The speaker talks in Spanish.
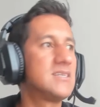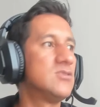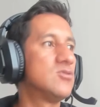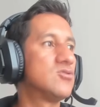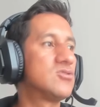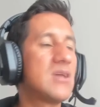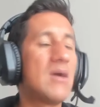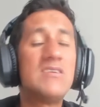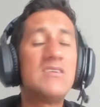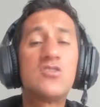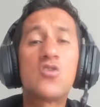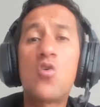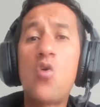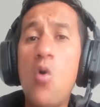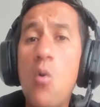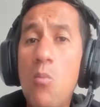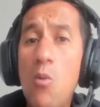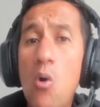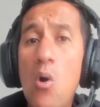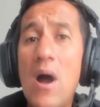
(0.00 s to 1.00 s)
si no sabes
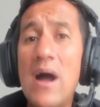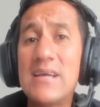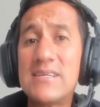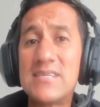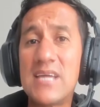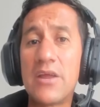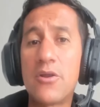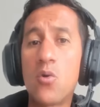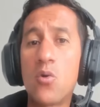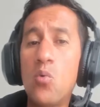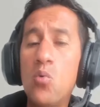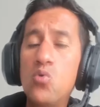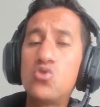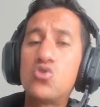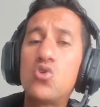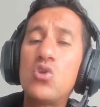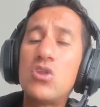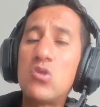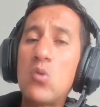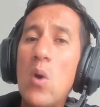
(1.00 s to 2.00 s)
cómo hacer
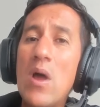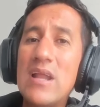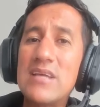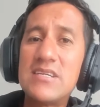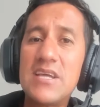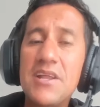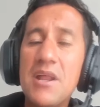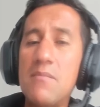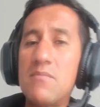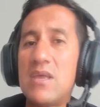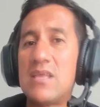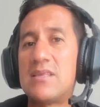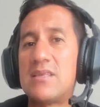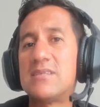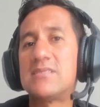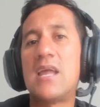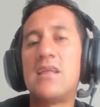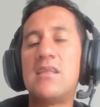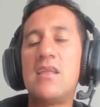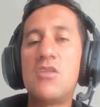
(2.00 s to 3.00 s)
uso de todas las
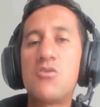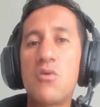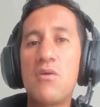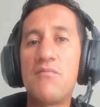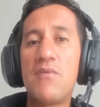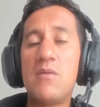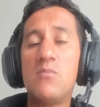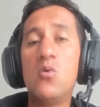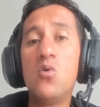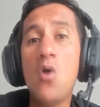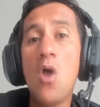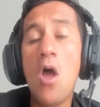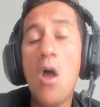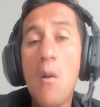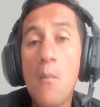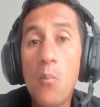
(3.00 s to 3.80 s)
herramientas que hay dentro de Facebook,